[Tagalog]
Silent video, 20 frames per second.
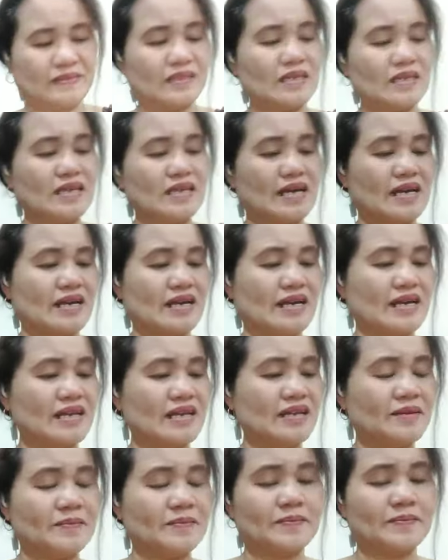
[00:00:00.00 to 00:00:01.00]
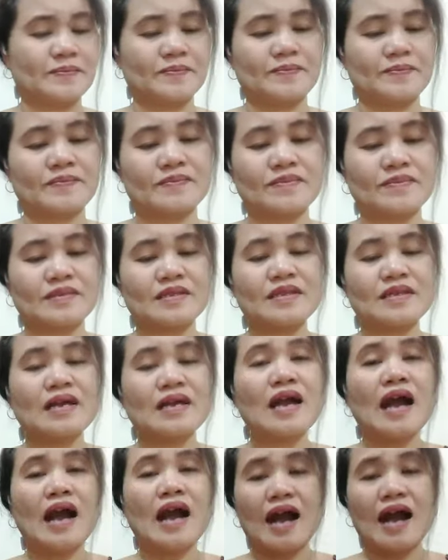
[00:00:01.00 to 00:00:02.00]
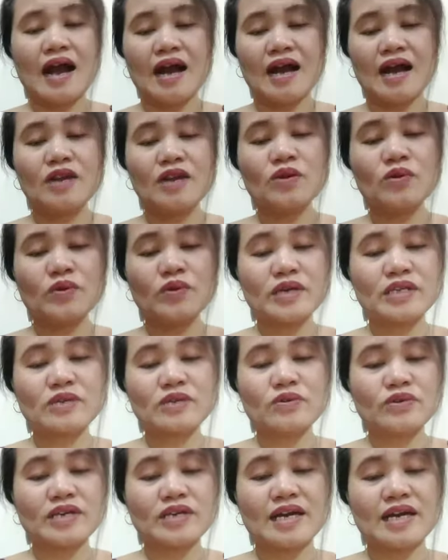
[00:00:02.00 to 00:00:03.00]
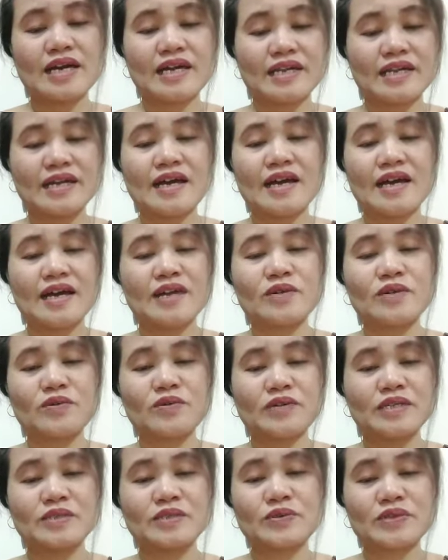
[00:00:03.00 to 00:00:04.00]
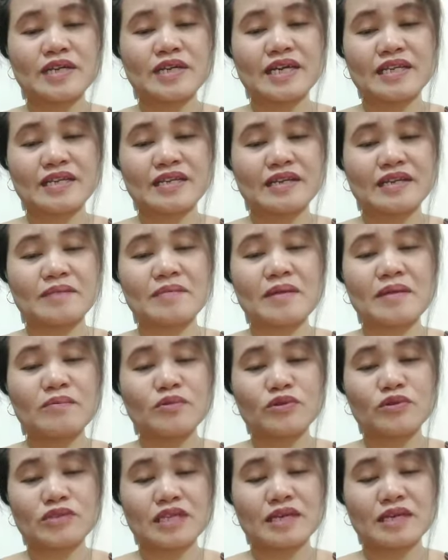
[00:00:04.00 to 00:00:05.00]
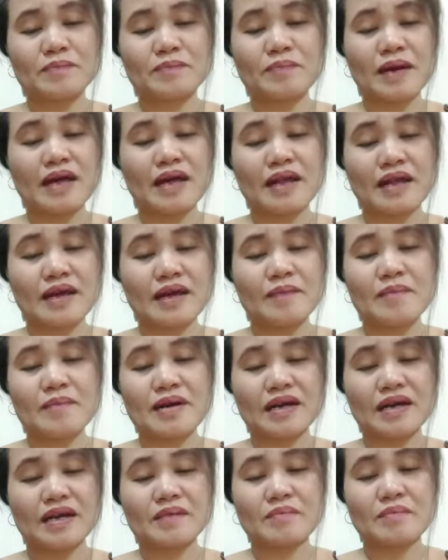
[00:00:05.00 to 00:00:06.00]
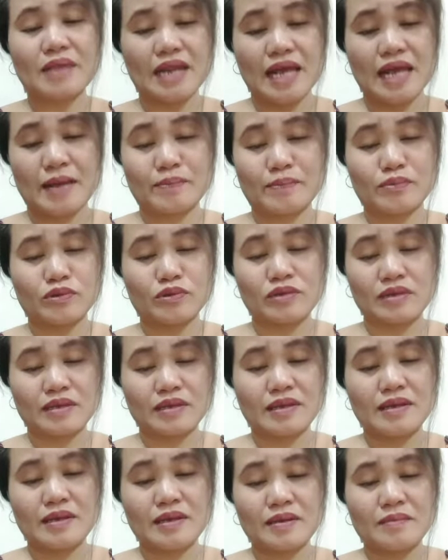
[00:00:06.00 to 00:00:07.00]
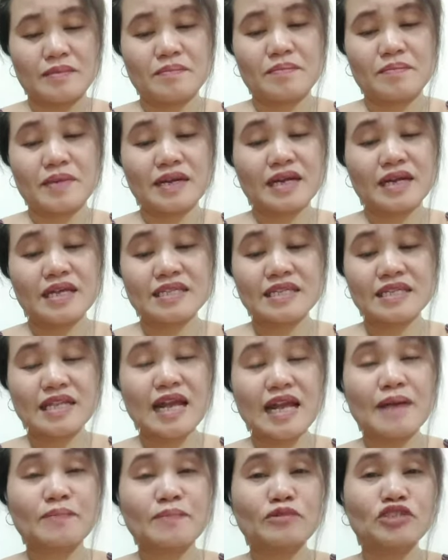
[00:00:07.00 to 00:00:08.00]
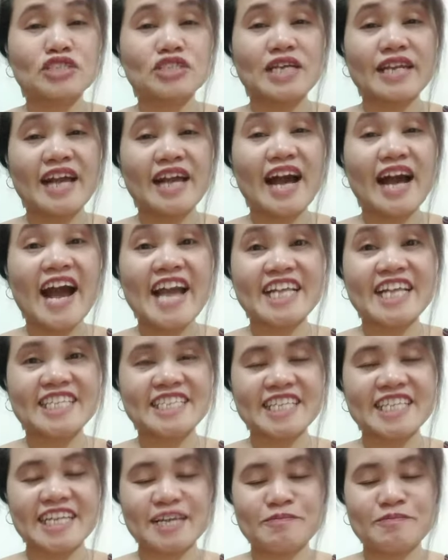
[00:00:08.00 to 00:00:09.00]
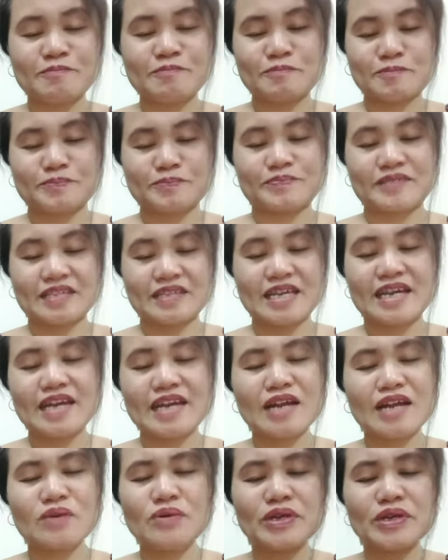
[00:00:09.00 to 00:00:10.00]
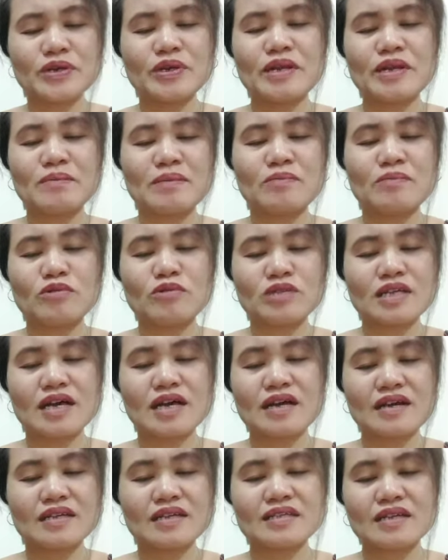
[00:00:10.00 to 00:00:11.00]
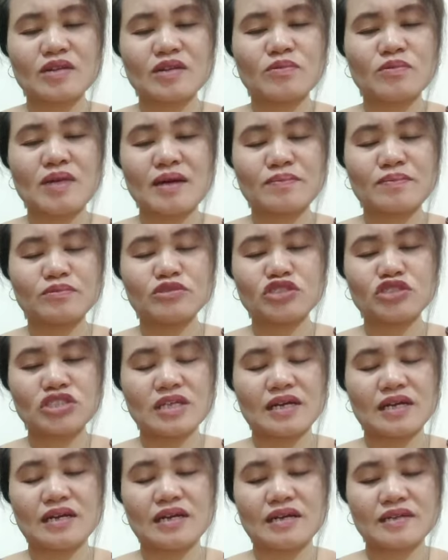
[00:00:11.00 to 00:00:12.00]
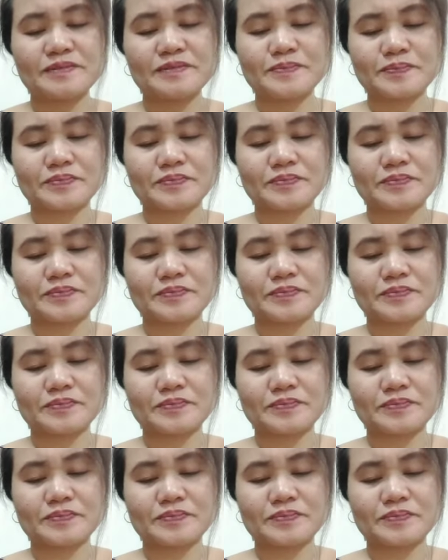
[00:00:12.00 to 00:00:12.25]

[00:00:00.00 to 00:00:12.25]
Yan. Hahaluin ko yan. Hahaluin ko yan ng mabuti para maging malapot. Para kasi lapot siya ng ice cream. Yan. Haluin ko yan ng mabuti hanggang sa lumapot siya.